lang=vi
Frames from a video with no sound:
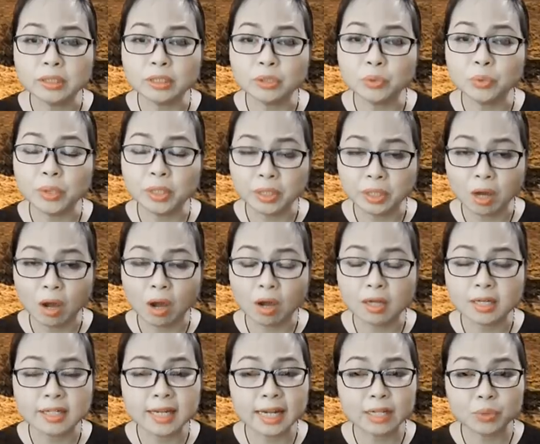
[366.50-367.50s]
từ chuyện nọ
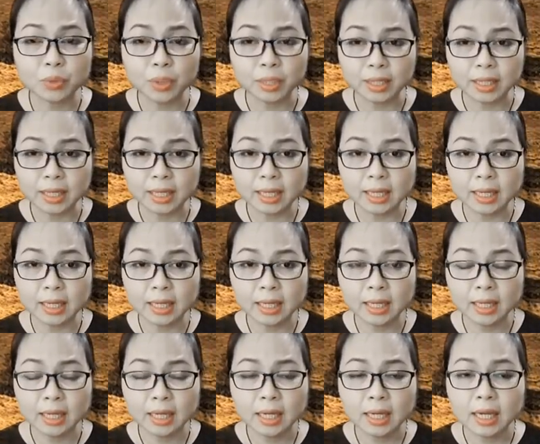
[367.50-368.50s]
sang chuyện kia,
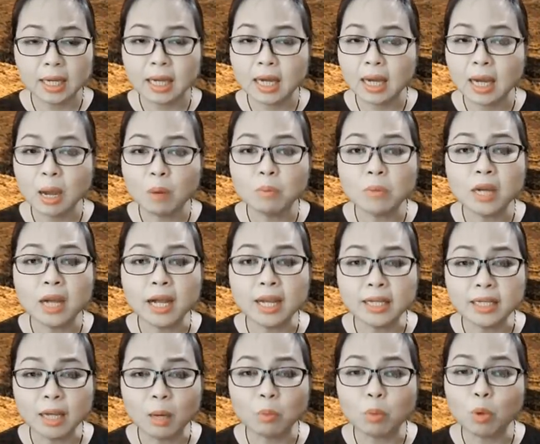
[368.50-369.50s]
không kể
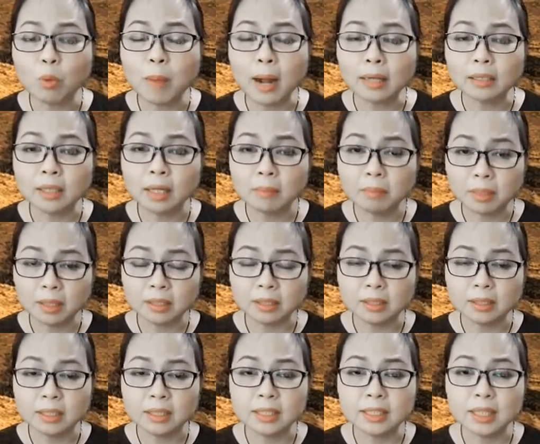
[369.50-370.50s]
công của bản thân mình
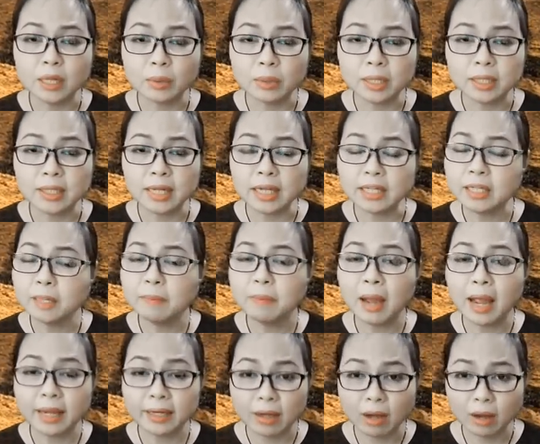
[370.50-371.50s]
sau khi đã giúp
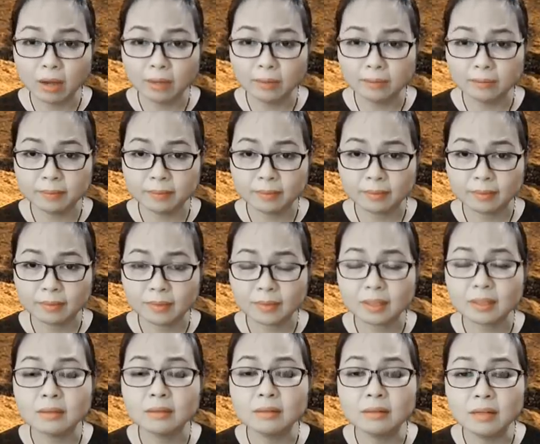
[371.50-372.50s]
ai đó.
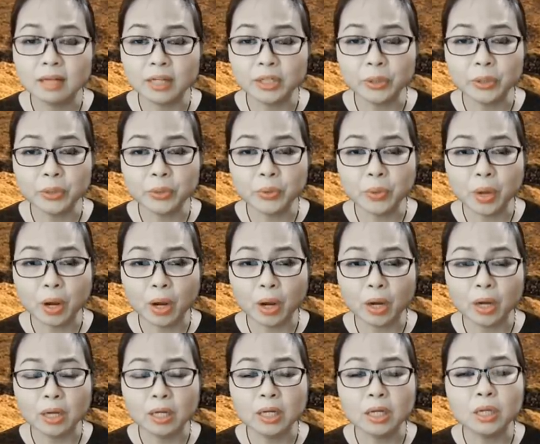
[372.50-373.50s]
Lời nói của
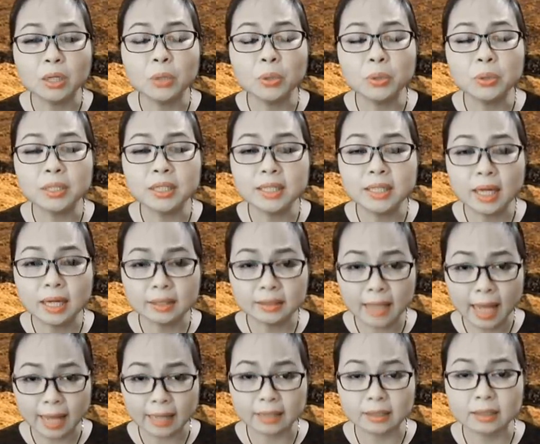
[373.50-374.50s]
họ luôn chân
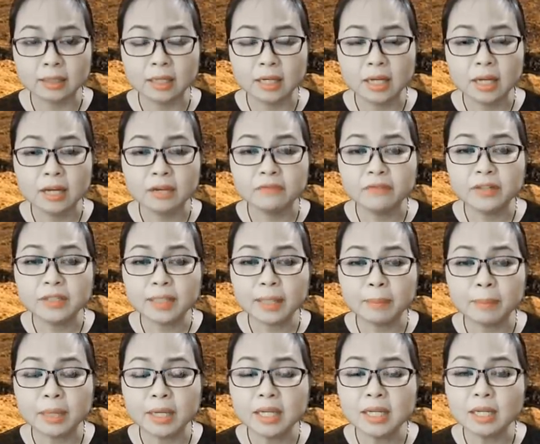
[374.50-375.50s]
thành, với
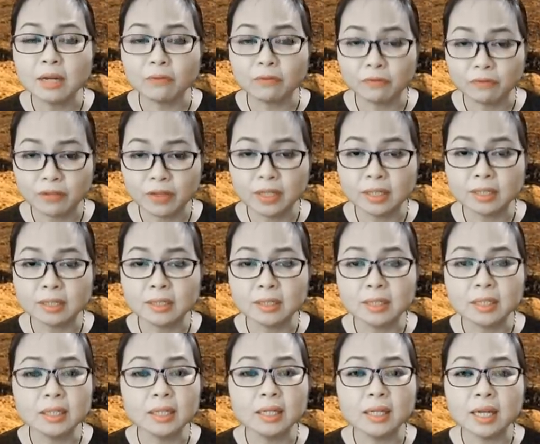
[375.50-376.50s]
tâm ý động viên,
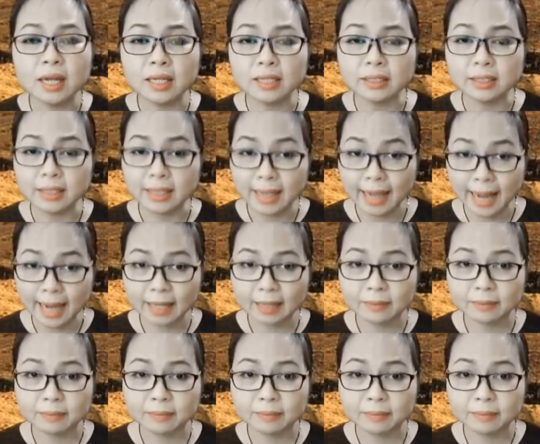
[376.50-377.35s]
khích lệ người khác.